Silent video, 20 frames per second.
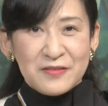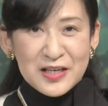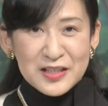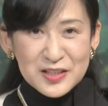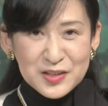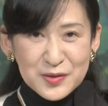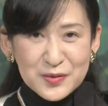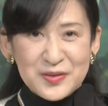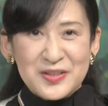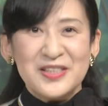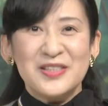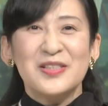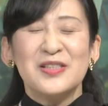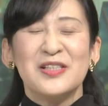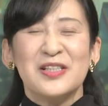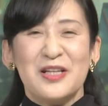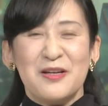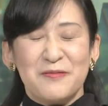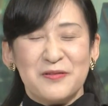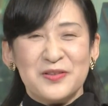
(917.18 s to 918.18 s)
ションにつ
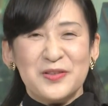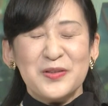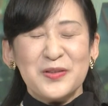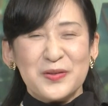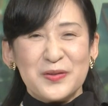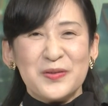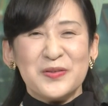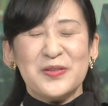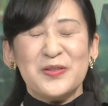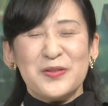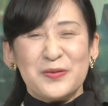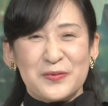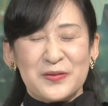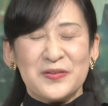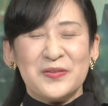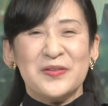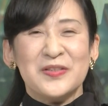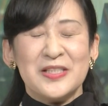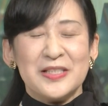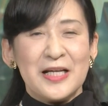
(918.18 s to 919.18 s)
いてもちょっと注
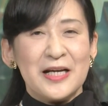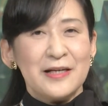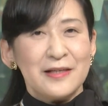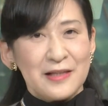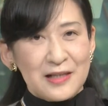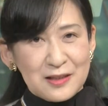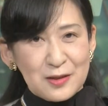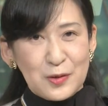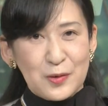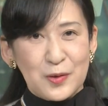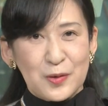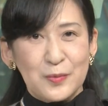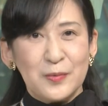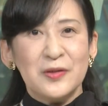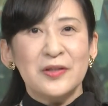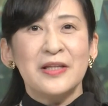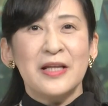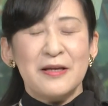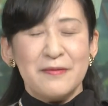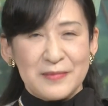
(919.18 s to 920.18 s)
目をしたいなと
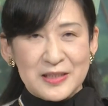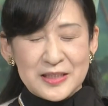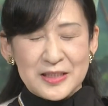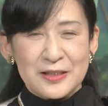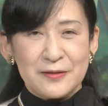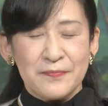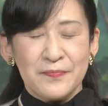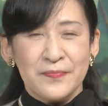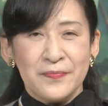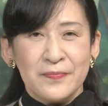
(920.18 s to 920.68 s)
思っています。